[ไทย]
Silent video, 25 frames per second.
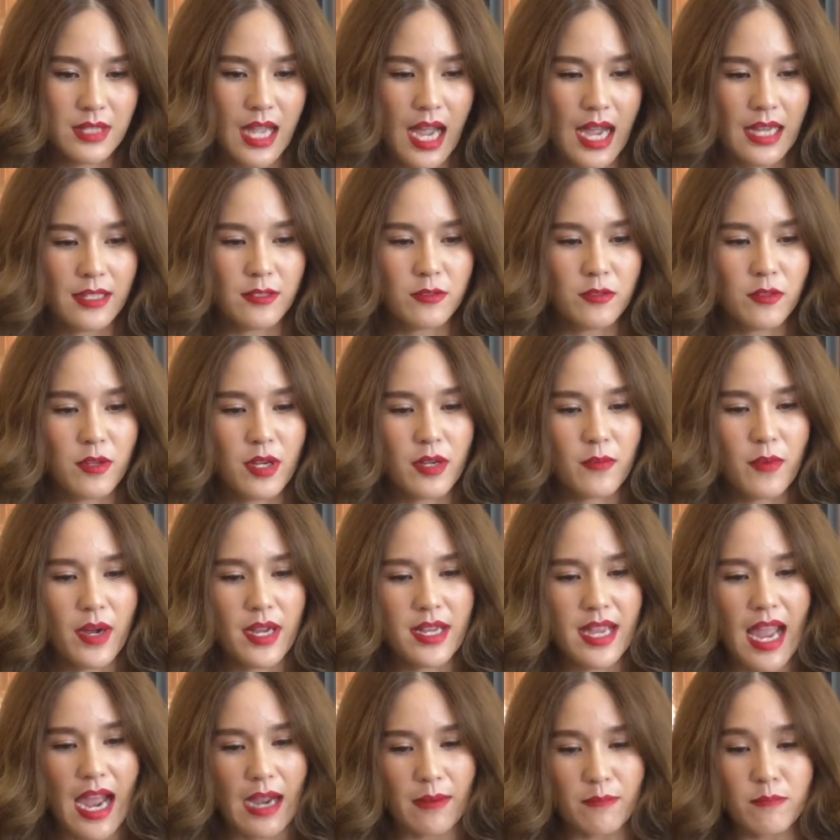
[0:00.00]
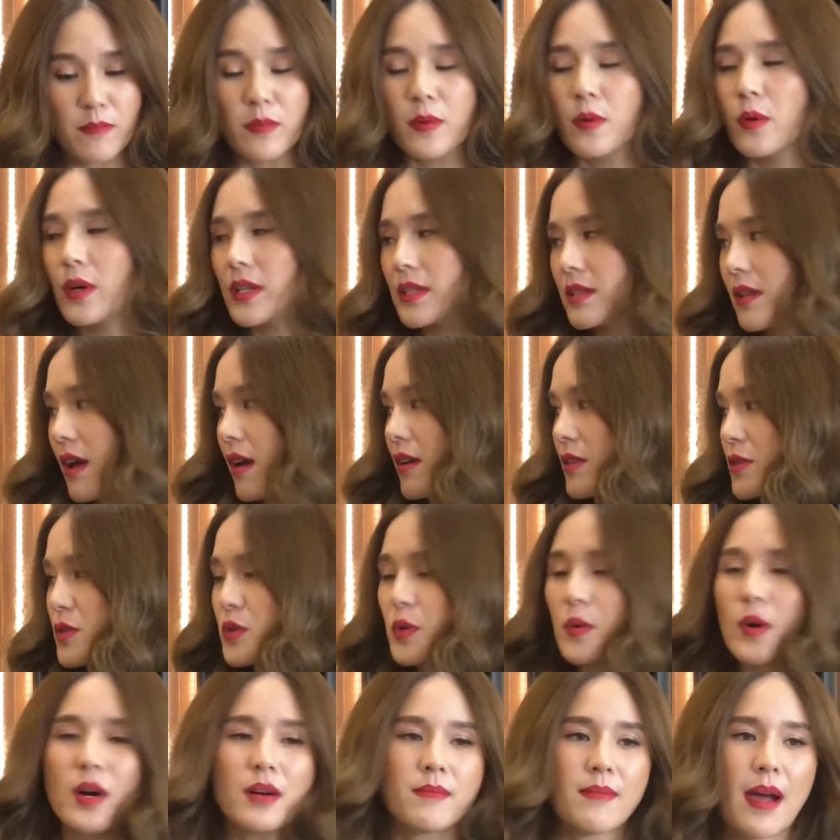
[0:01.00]
ท่านด้วยว่าอยากบวชตอน
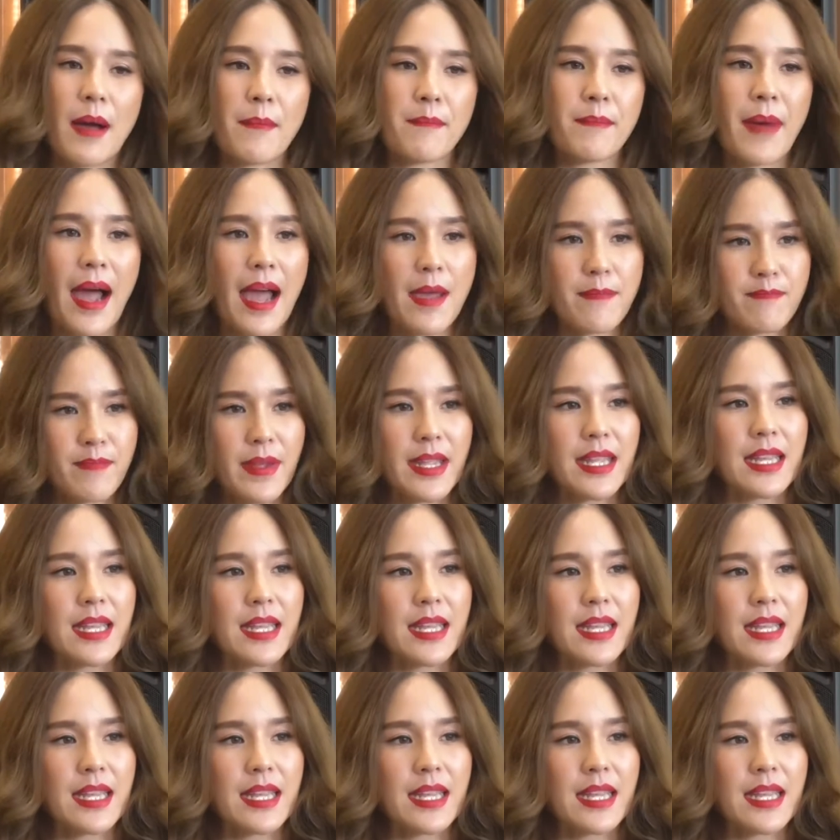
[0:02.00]
ช่วงแบบปลาย